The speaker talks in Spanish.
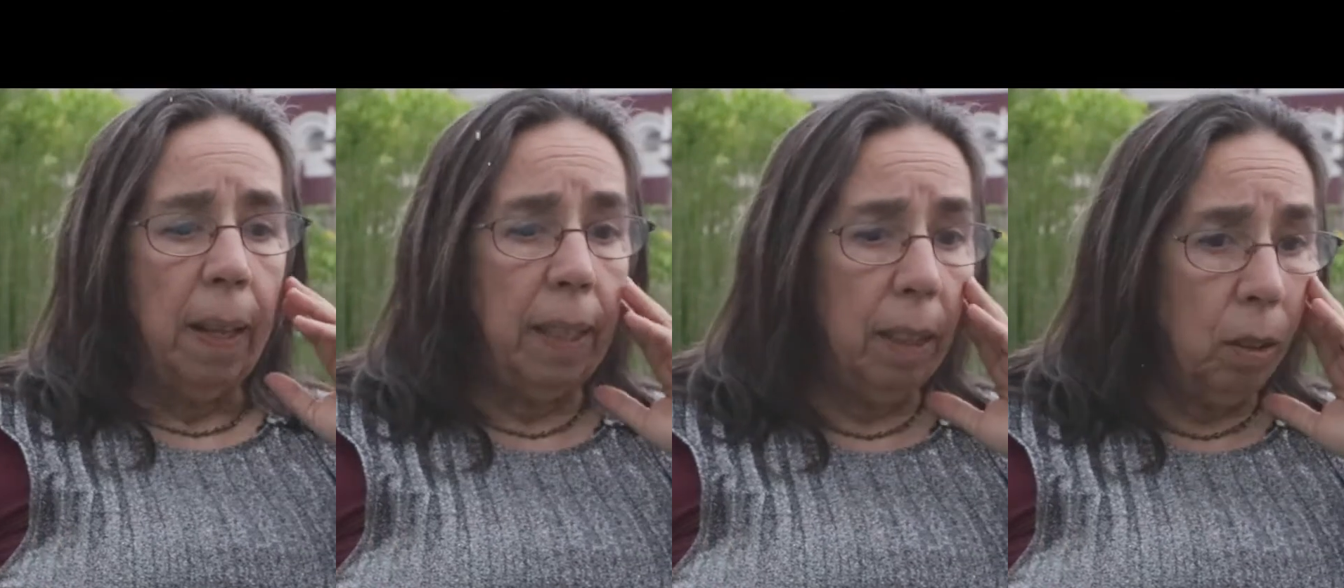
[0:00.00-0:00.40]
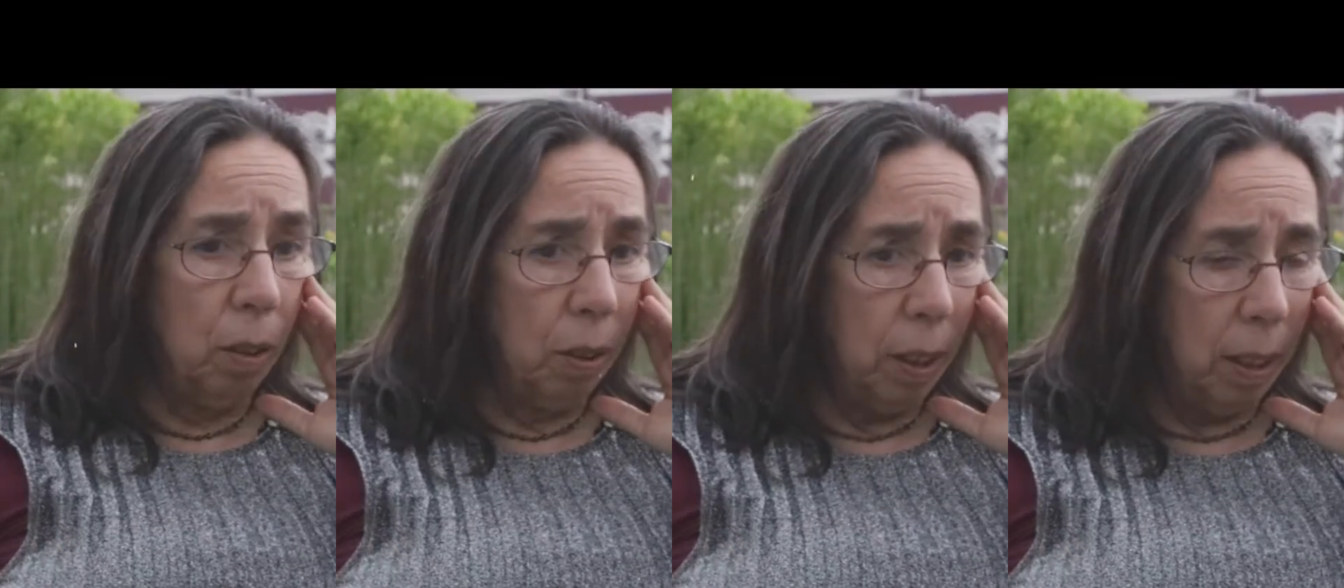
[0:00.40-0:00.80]
y
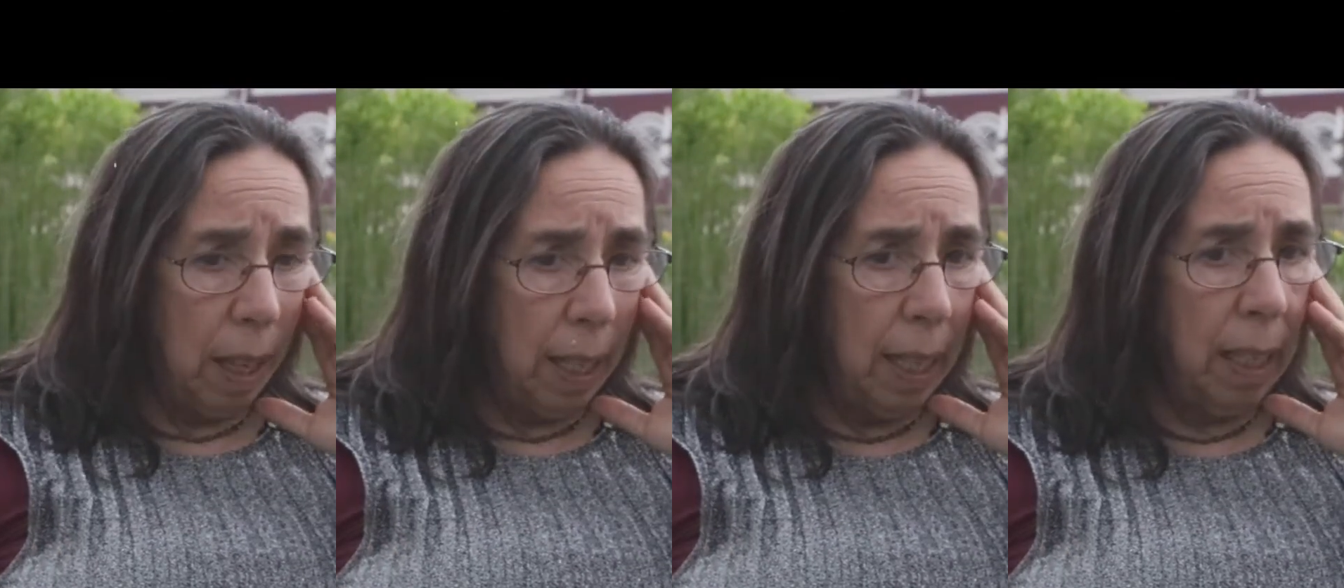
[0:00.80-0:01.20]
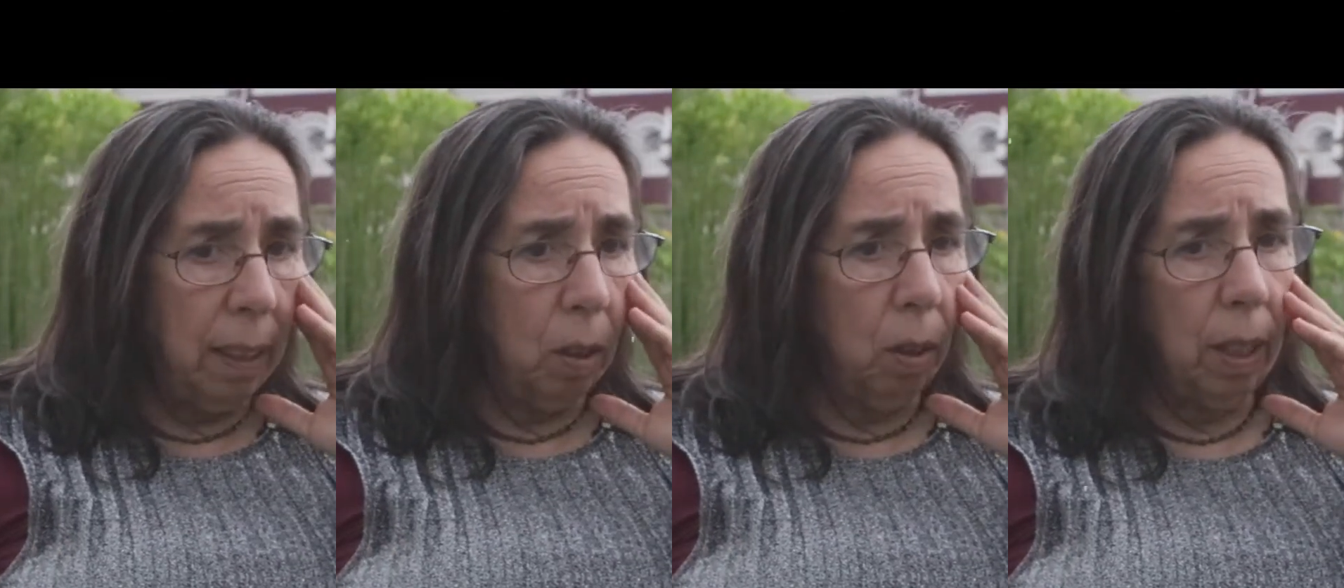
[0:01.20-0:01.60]
entonces ahí hay
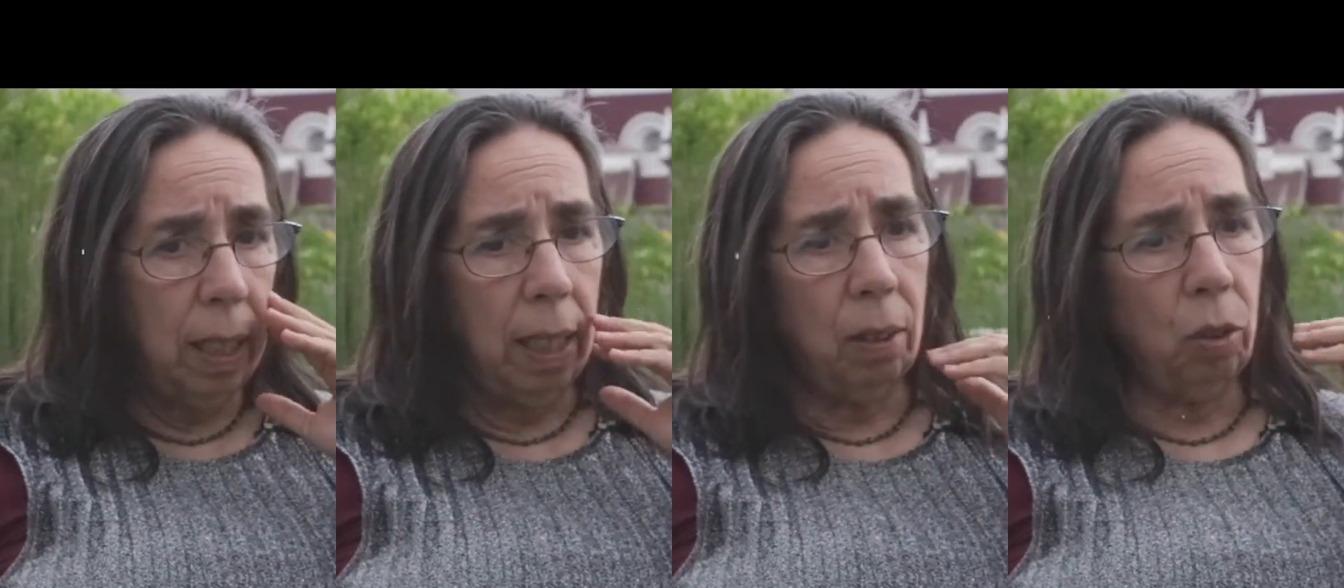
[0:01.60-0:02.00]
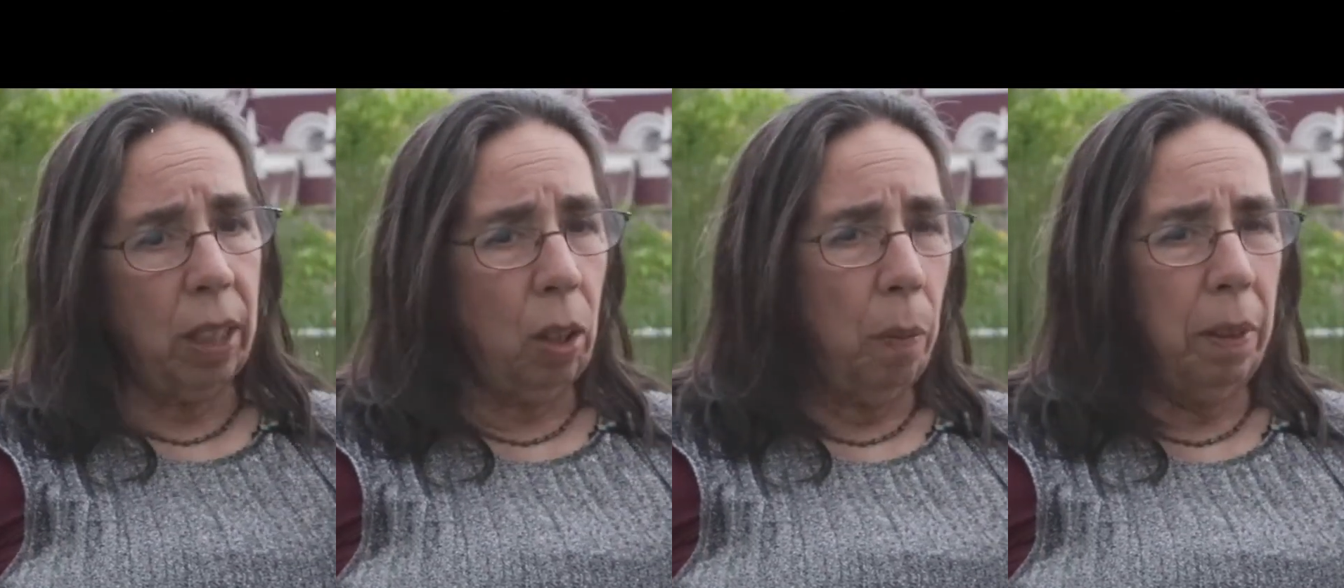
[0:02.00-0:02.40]
cosas que yo
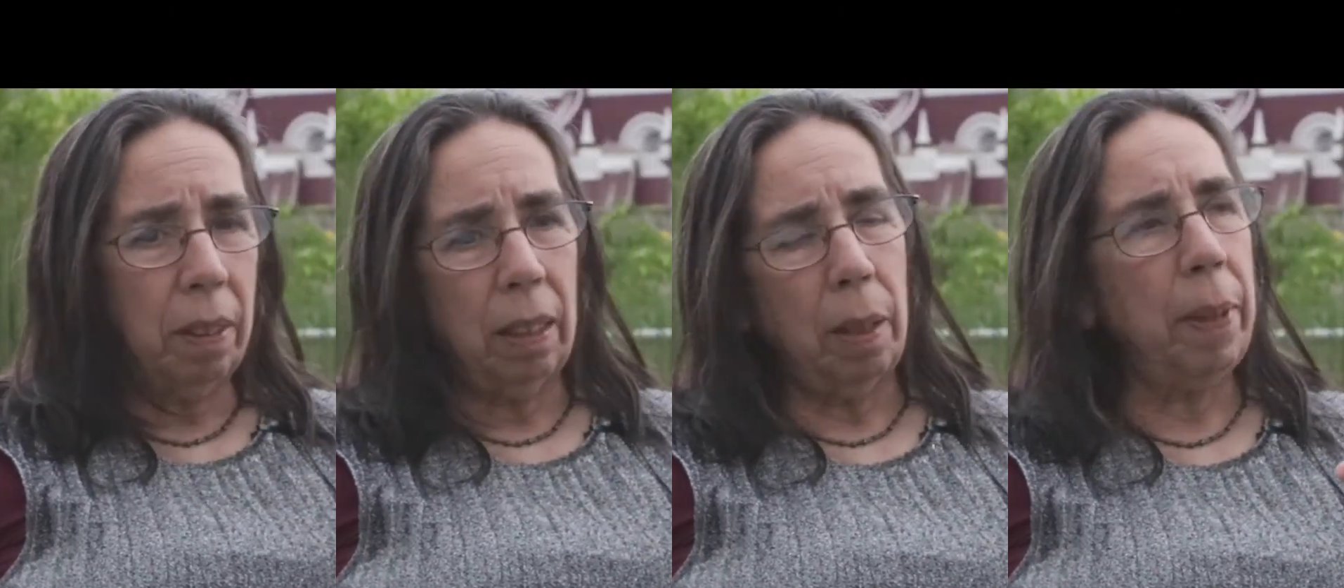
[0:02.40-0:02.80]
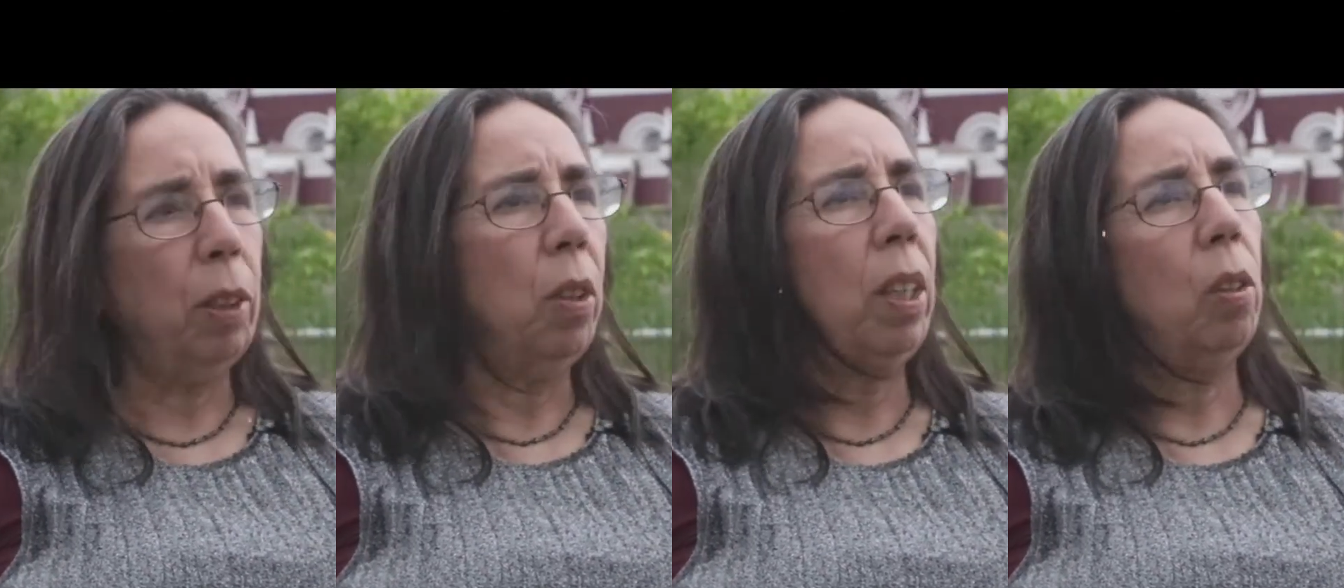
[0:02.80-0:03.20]
tengo mis
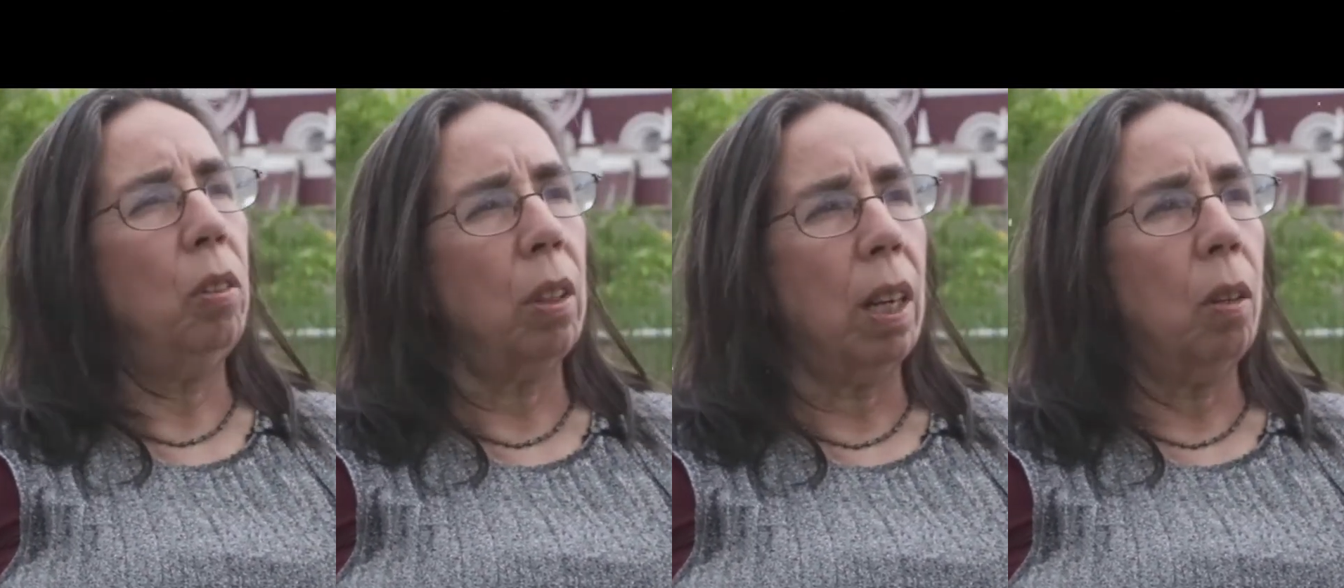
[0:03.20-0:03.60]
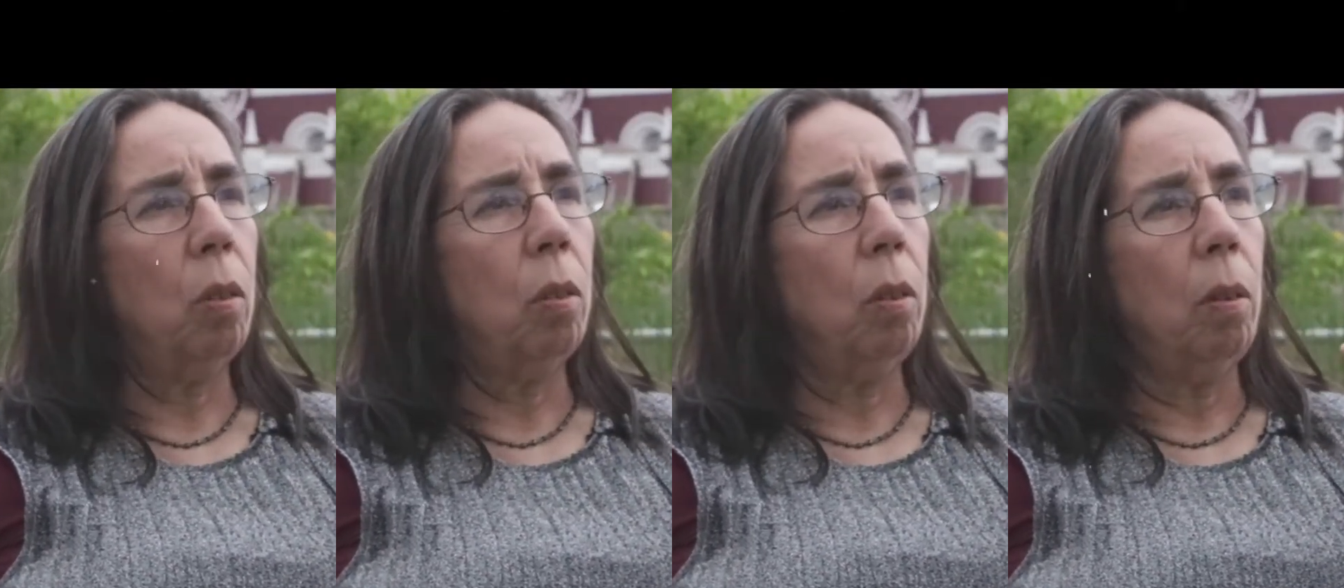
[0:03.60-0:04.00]
sentimientos
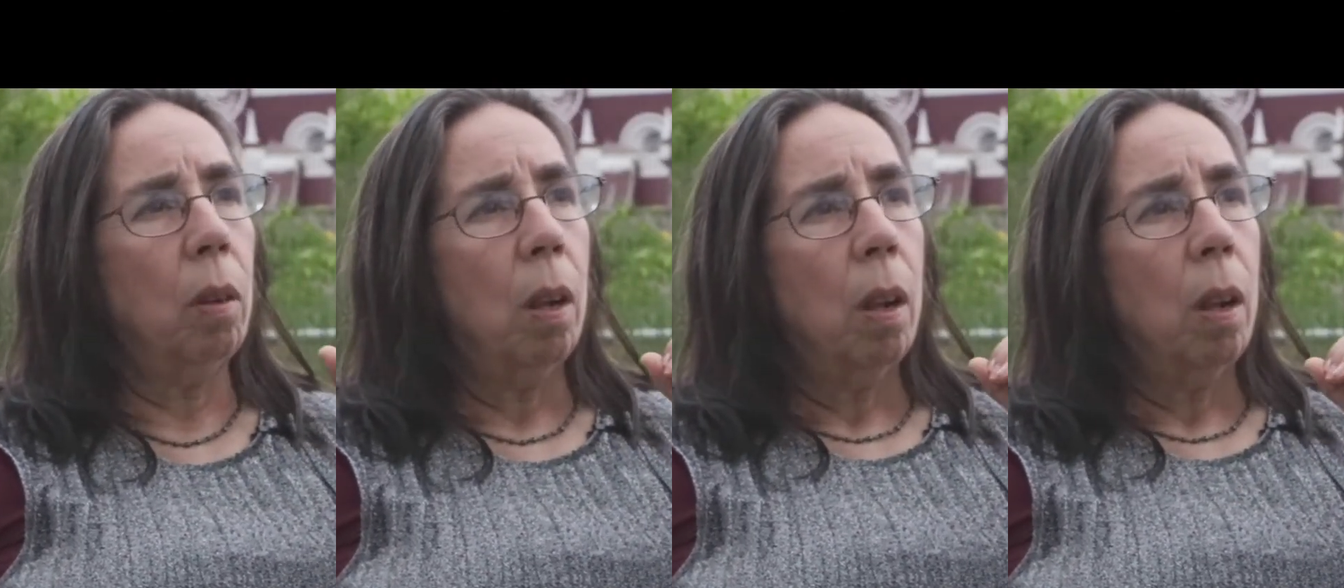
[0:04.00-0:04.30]
encontrados, ¿no?